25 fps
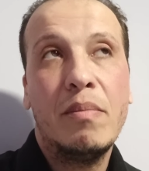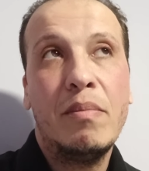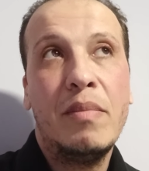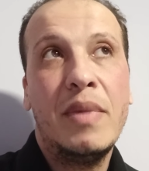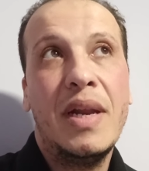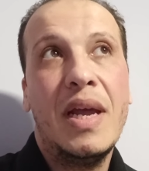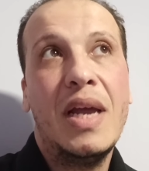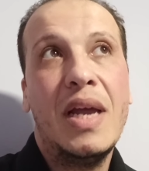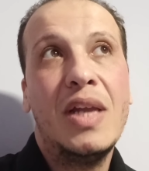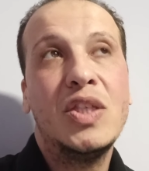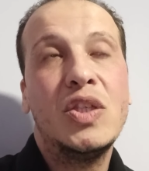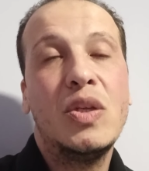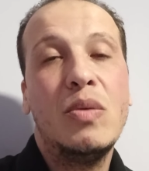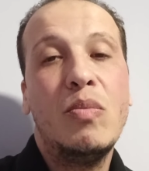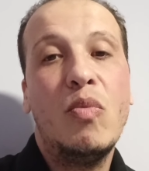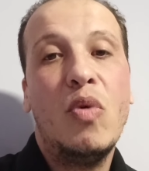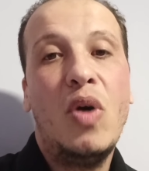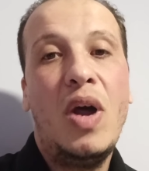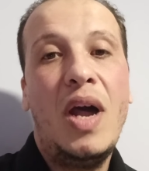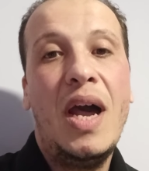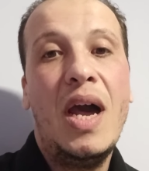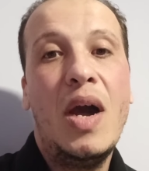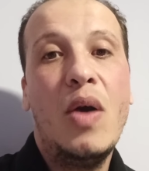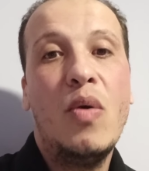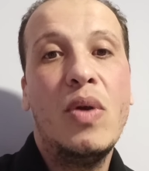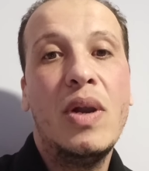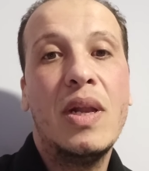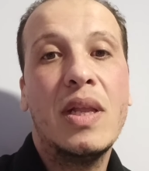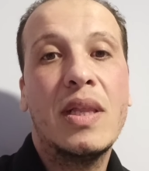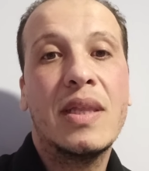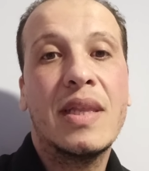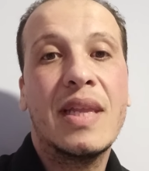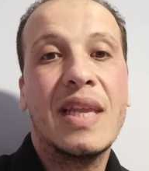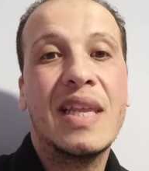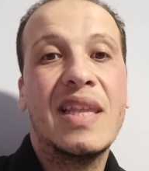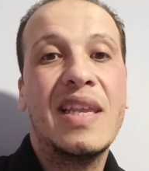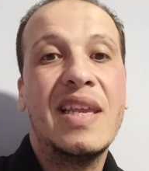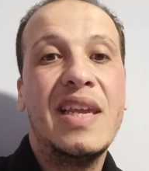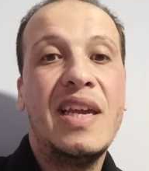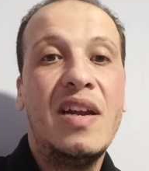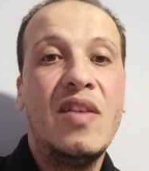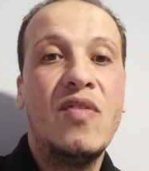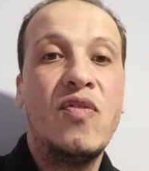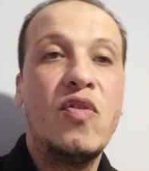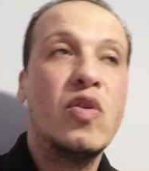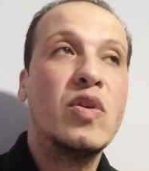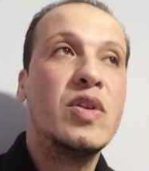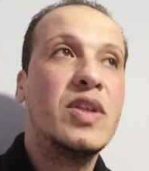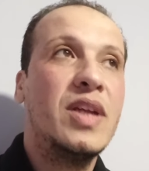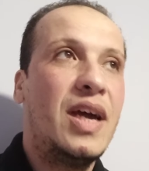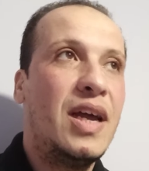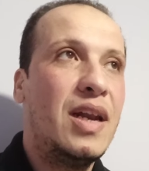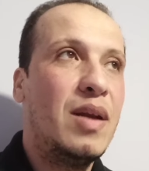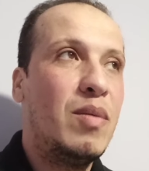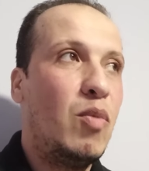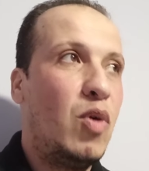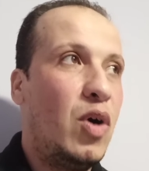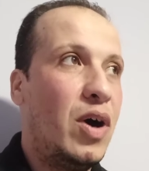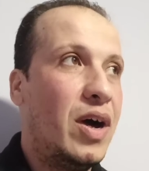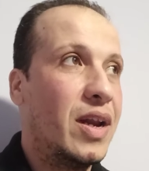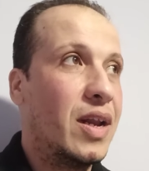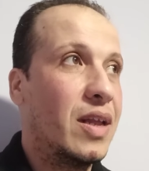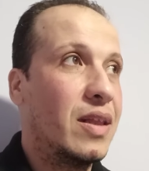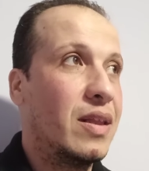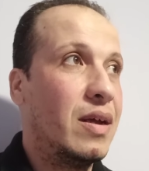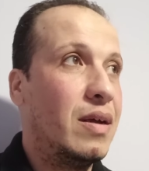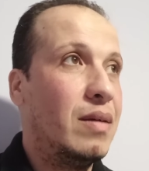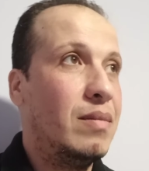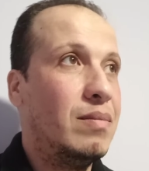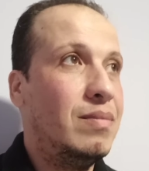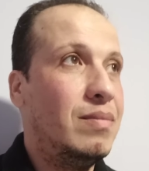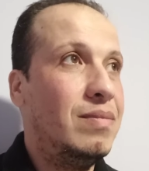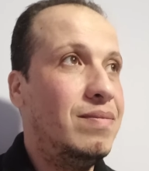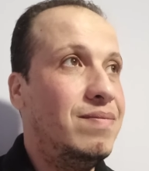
من اجل محاوله تضييع الفرصه على المعارضه